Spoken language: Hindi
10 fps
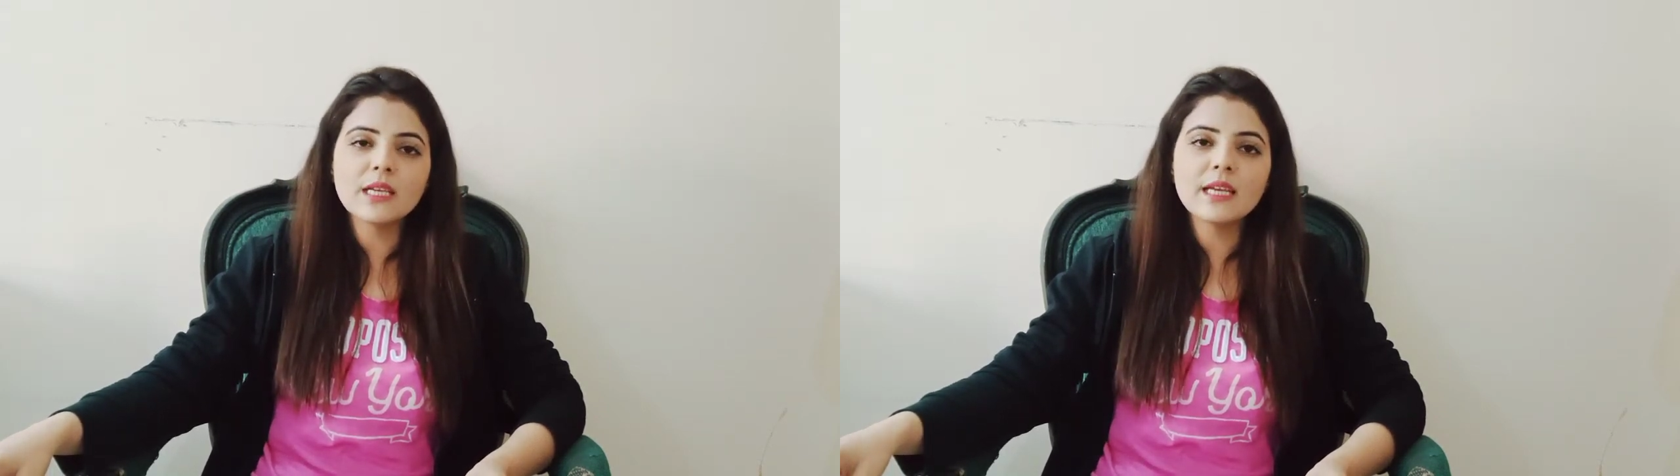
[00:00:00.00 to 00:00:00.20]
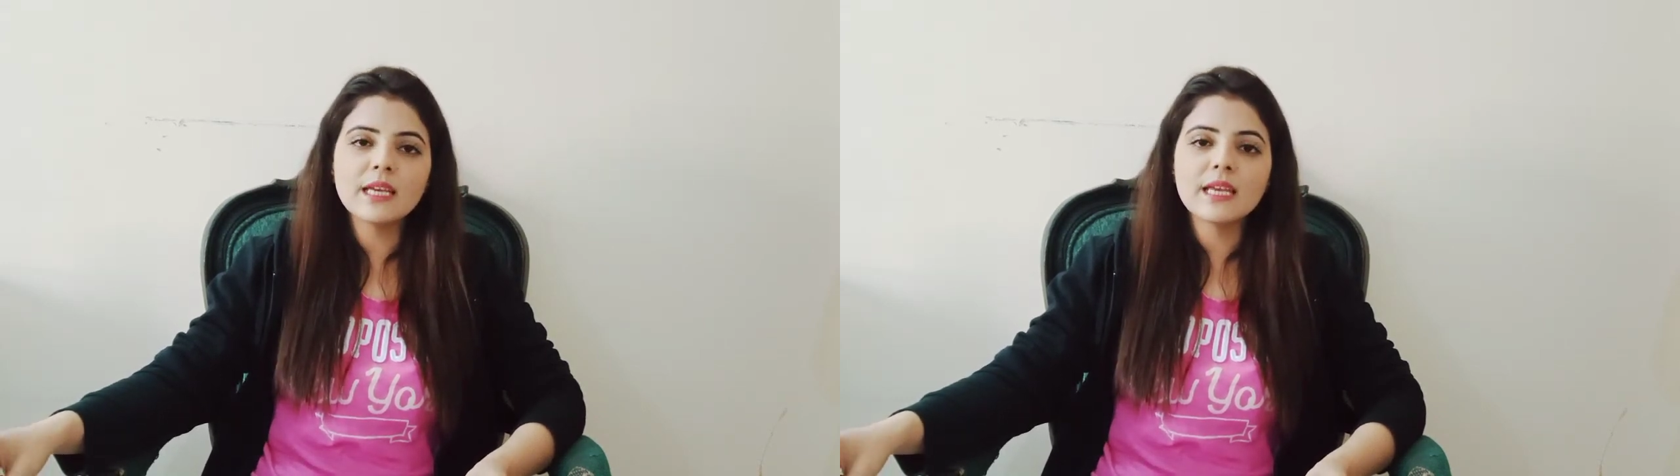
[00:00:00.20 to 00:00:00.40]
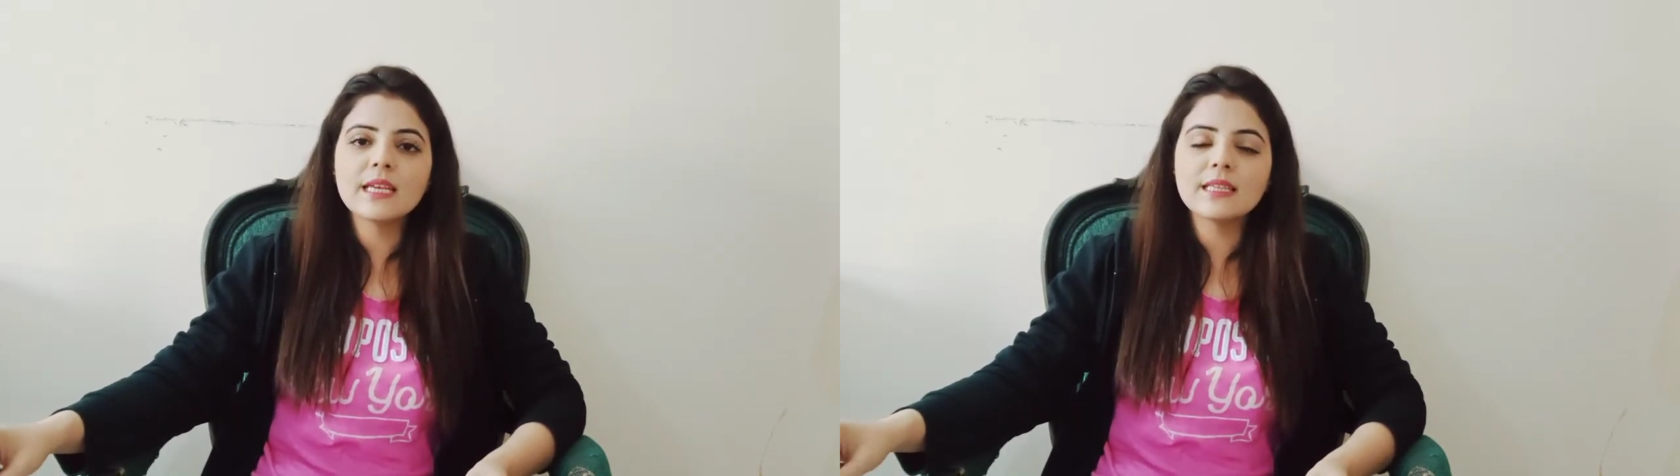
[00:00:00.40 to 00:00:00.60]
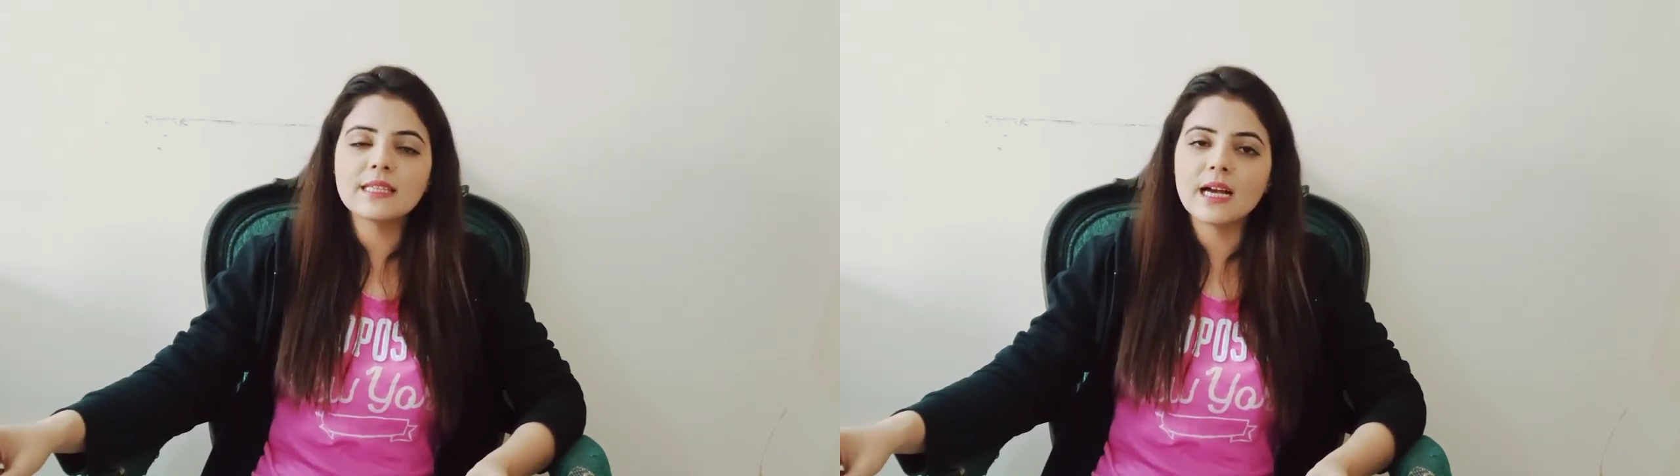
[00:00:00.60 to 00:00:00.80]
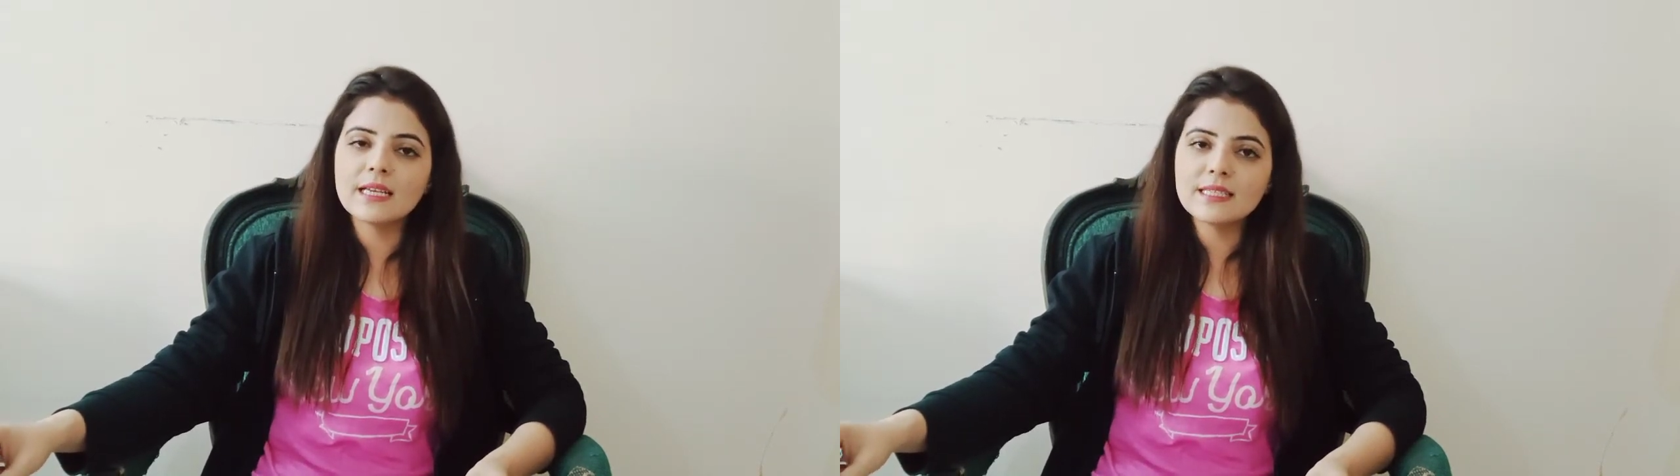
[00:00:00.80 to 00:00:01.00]
के लिए एक
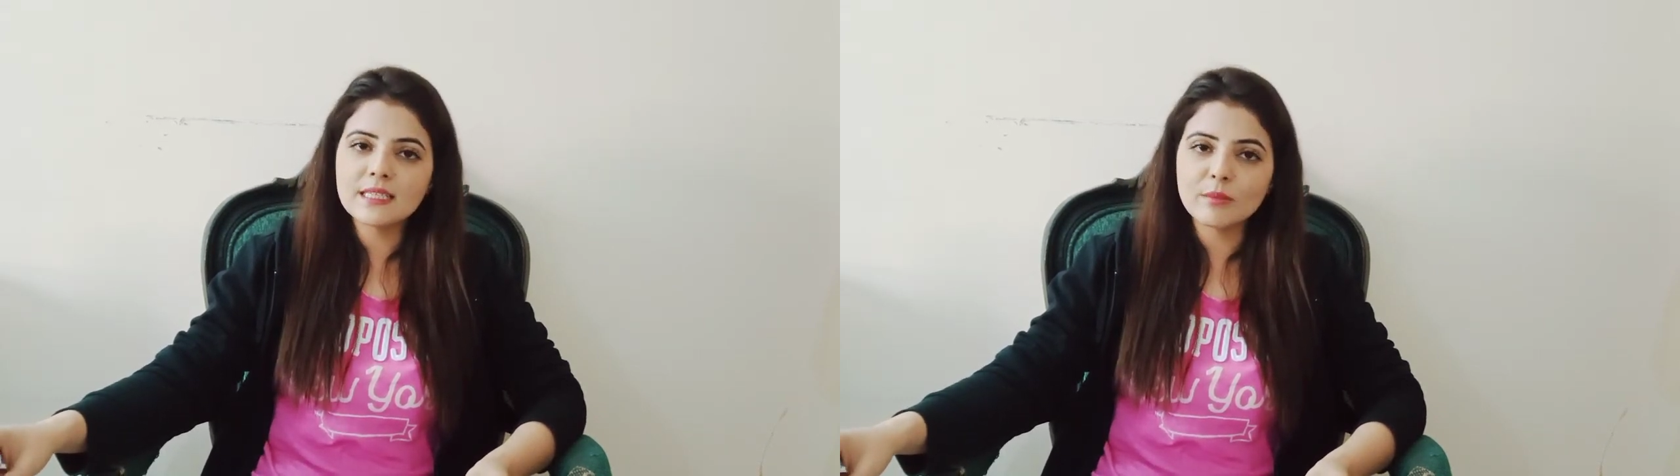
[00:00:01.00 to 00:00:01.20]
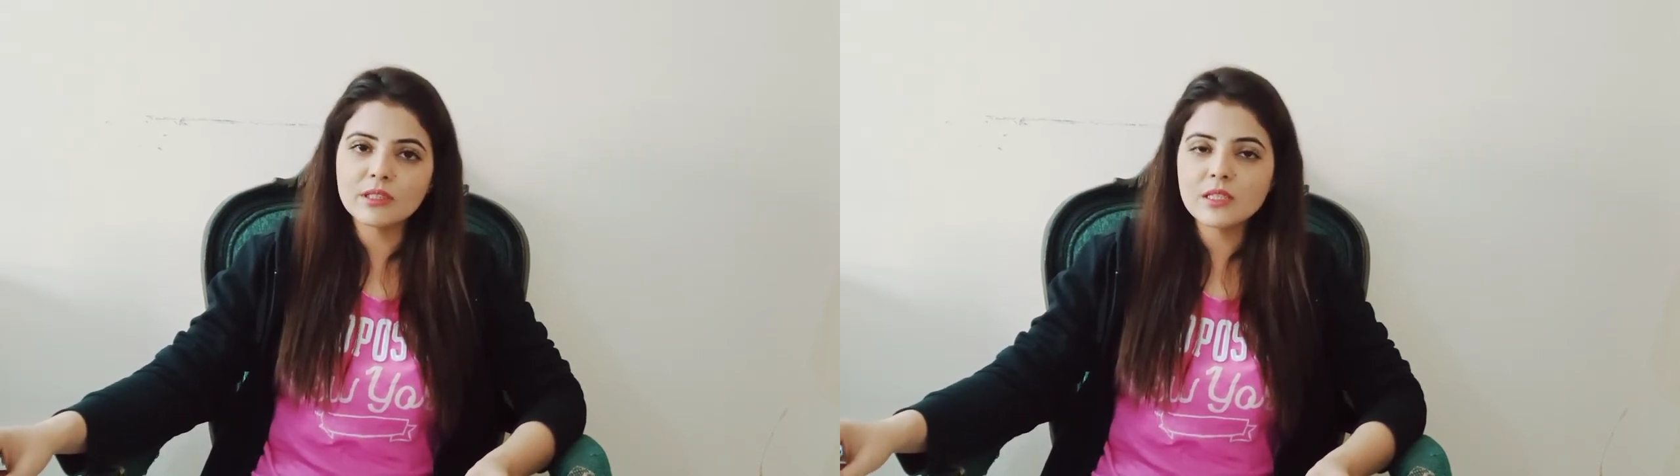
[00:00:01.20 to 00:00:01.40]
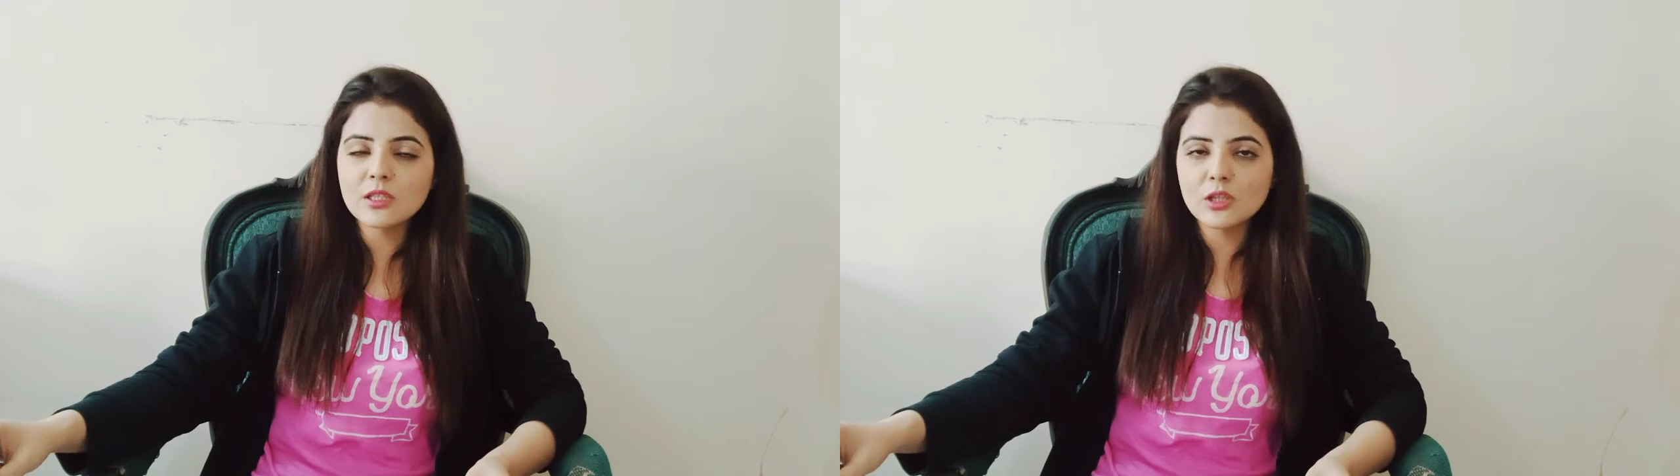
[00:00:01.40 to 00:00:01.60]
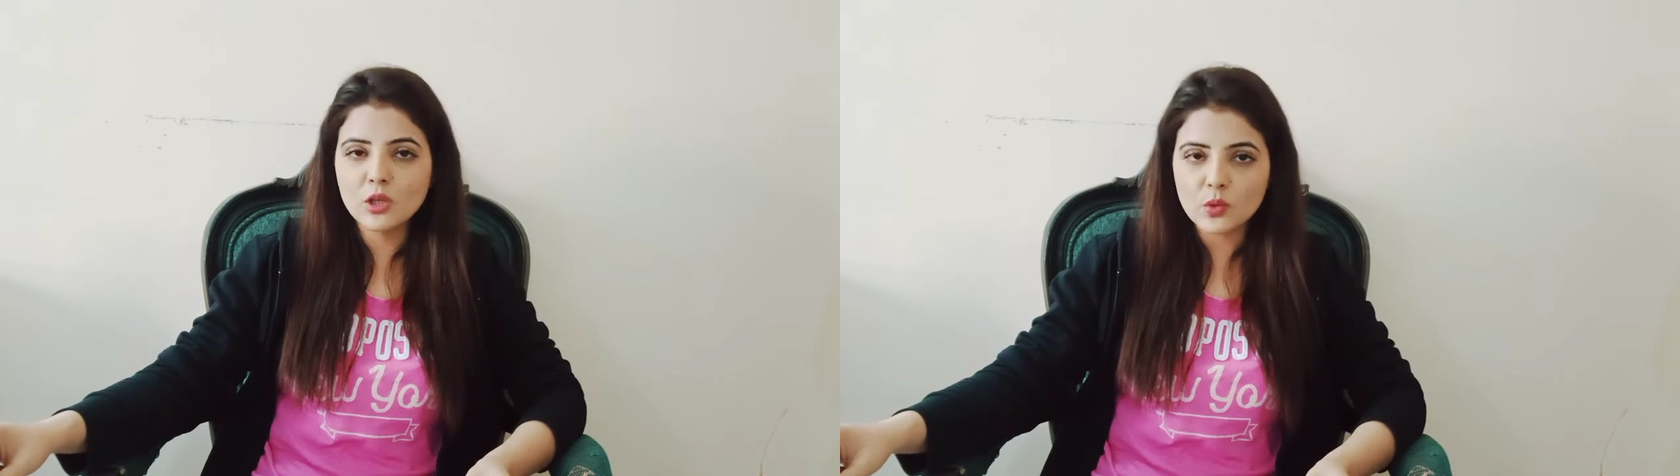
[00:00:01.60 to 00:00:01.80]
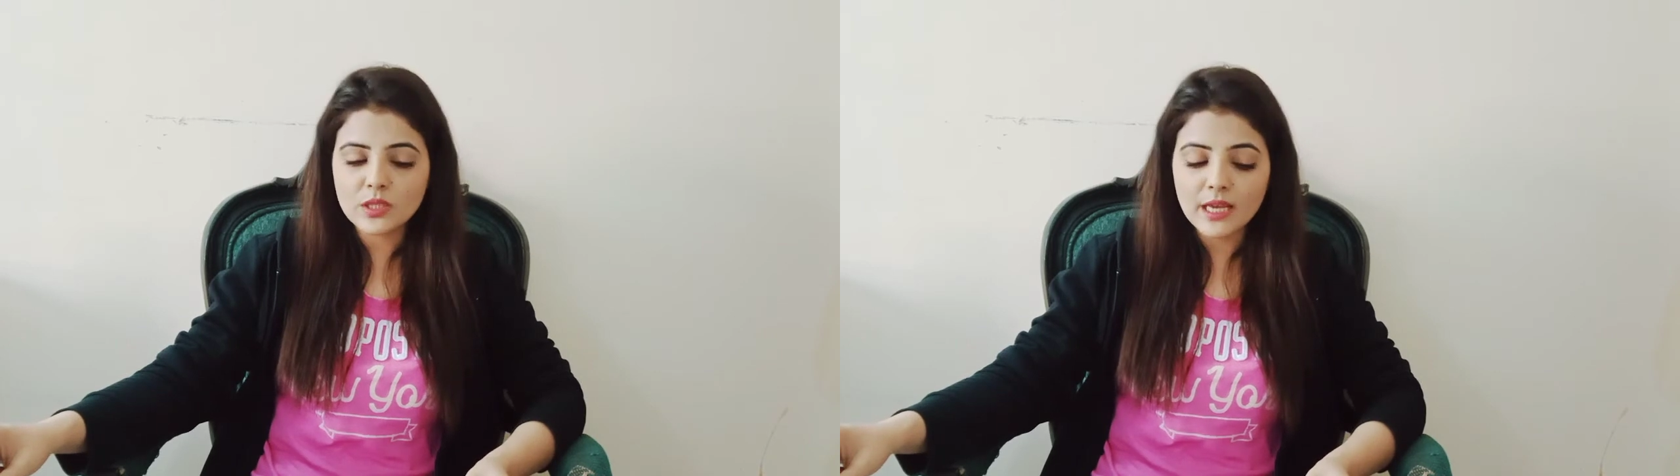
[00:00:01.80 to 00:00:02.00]
इंतहाई ज़बरदस्त
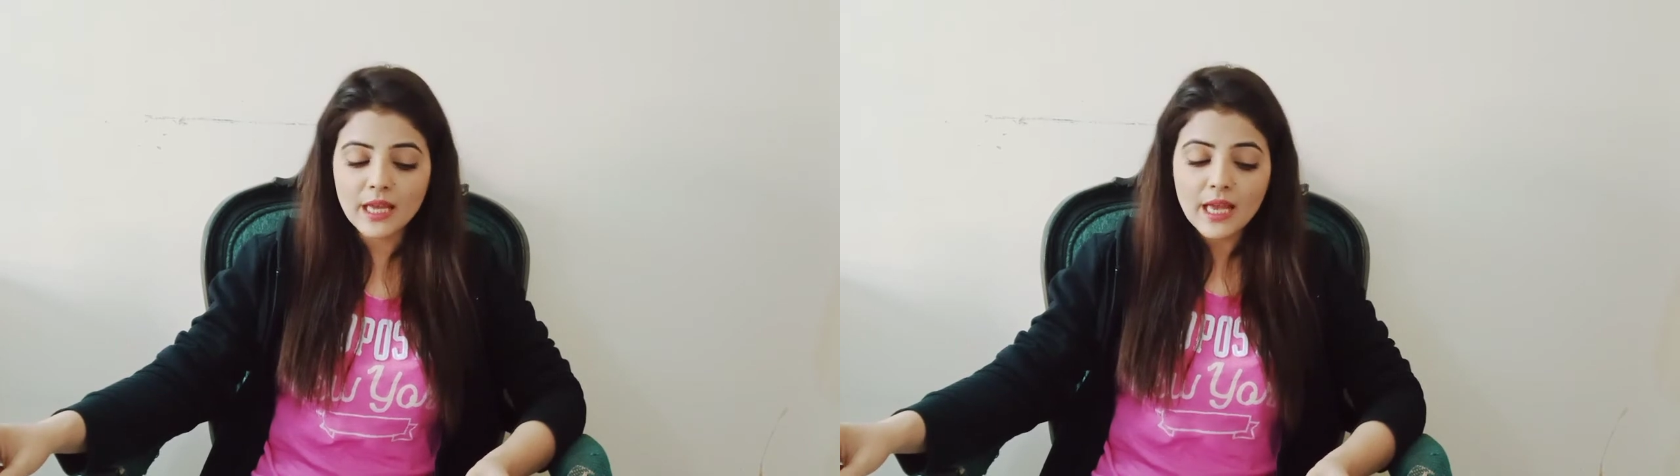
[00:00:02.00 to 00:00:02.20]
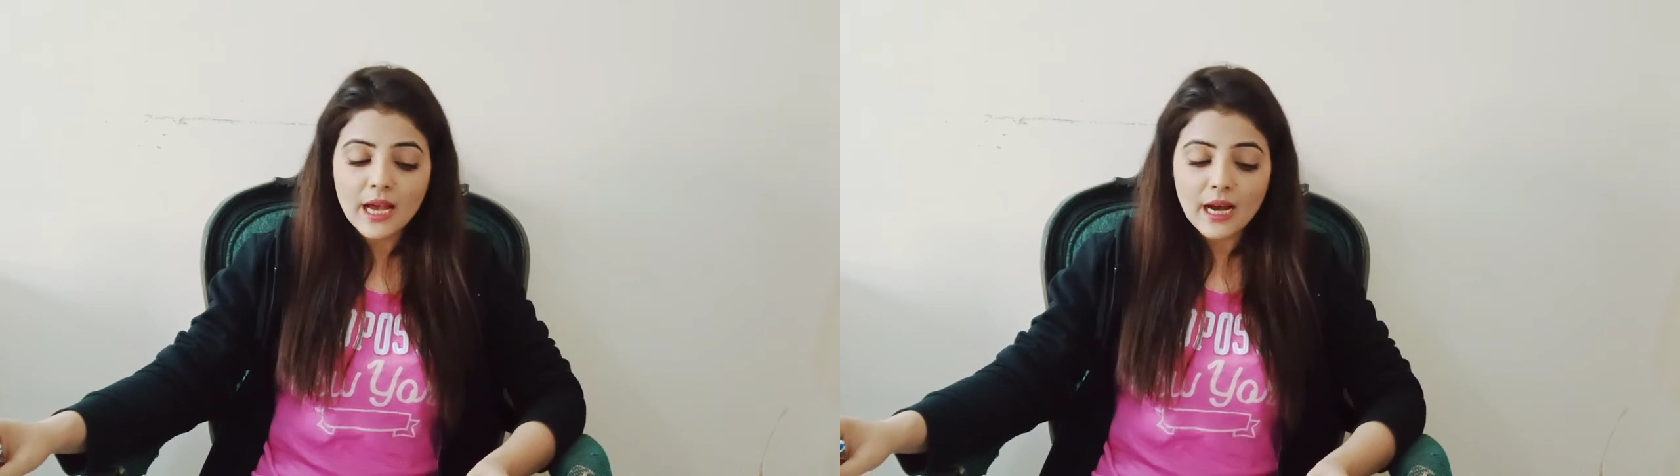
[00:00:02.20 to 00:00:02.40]
न्यूज़ है